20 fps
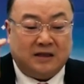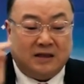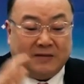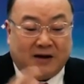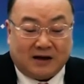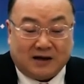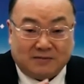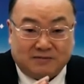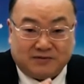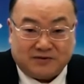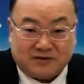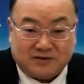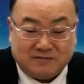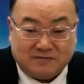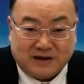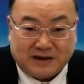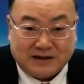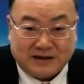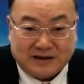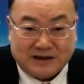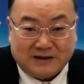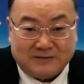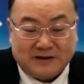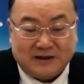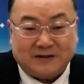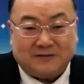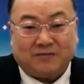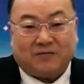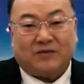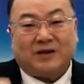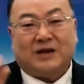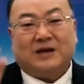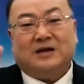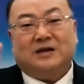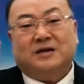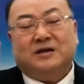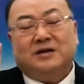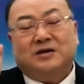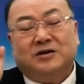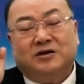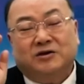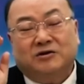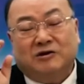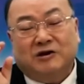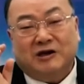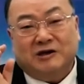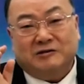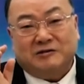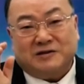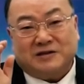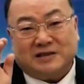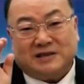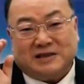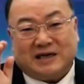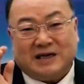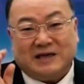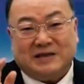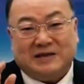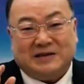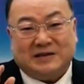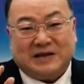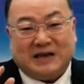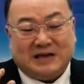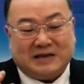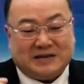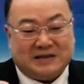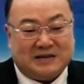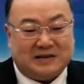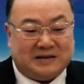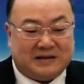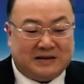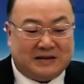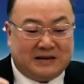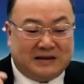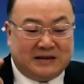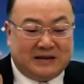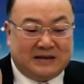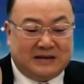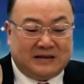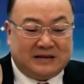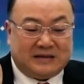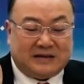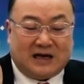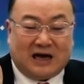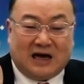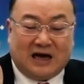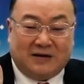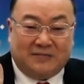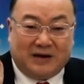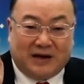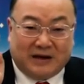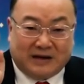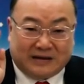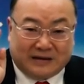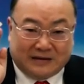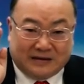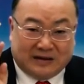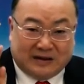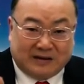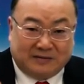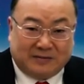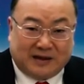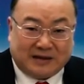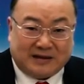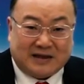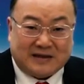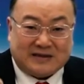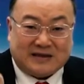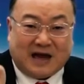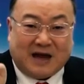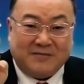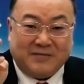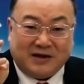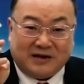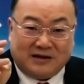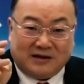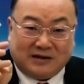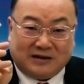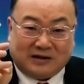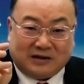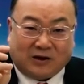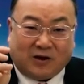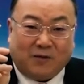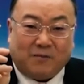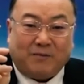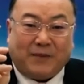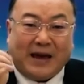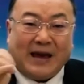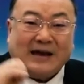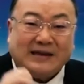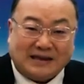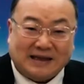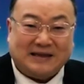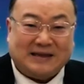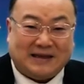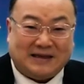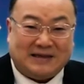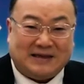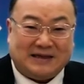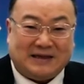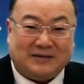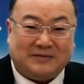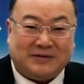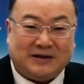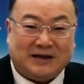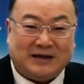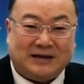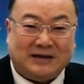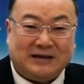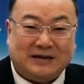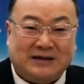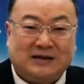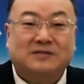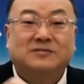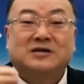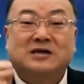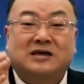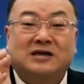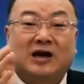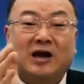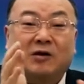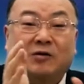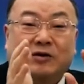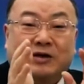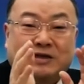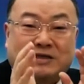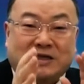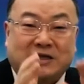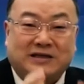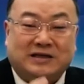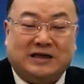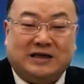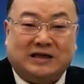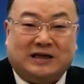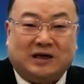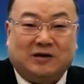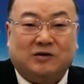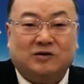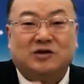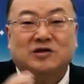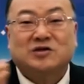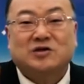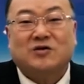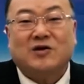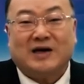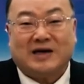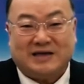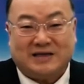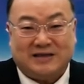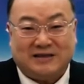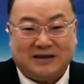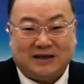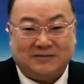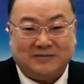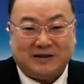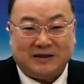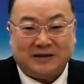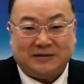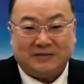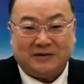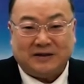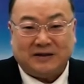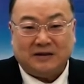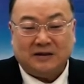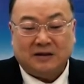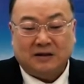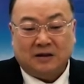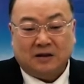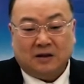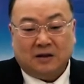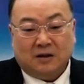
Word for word: 이 말은 무슨 말이냐면 율리우스 책력에서 400년마다 3일을 더 빼야 된다는 얘기입니다. 그러면 그레고리 책력이 되고 더 정확해진다는 말입니다.